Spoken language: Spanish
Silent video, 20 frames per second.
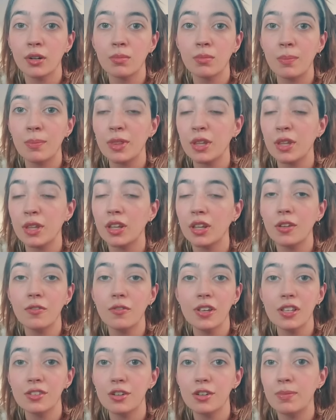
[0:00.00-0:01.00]
un montón de
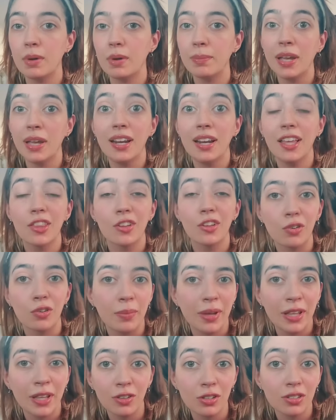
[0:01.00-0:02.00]
edificios, papeles,
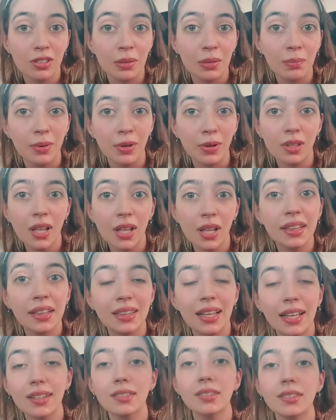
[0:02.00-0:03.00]
documentos
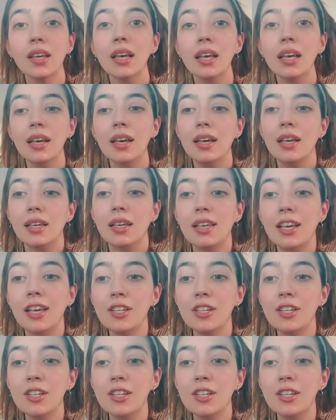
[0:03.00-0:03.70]
importantes, y